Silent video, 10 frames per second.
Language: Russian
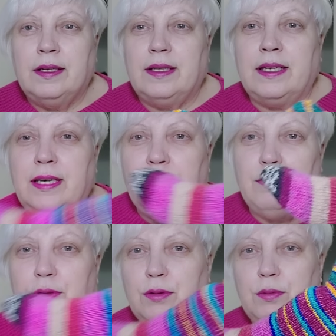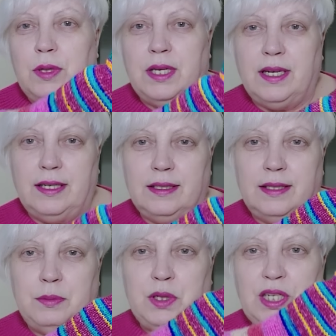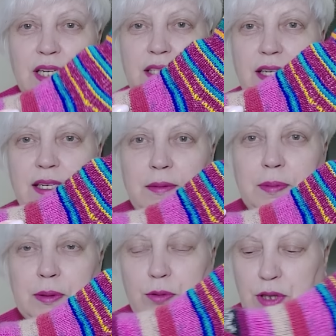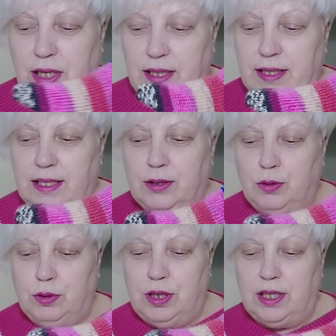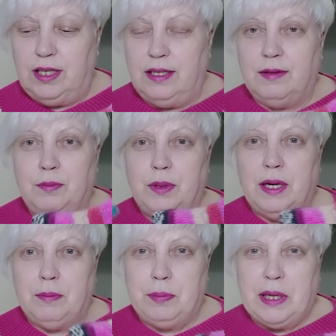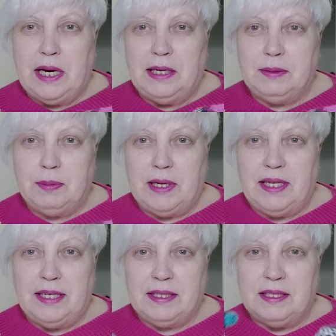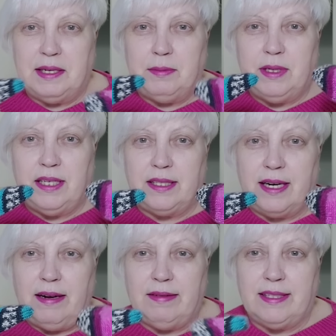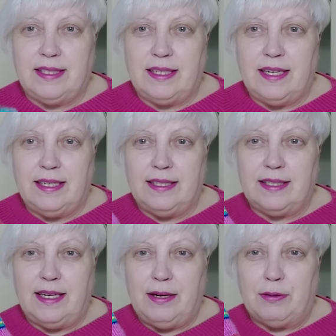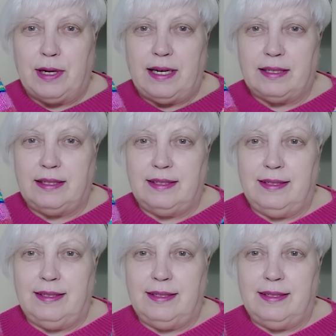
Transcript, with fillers: Такие вот у меня замечательные получились носочки. Прям прелесть прелестная. Мне нравится, я не знаю как.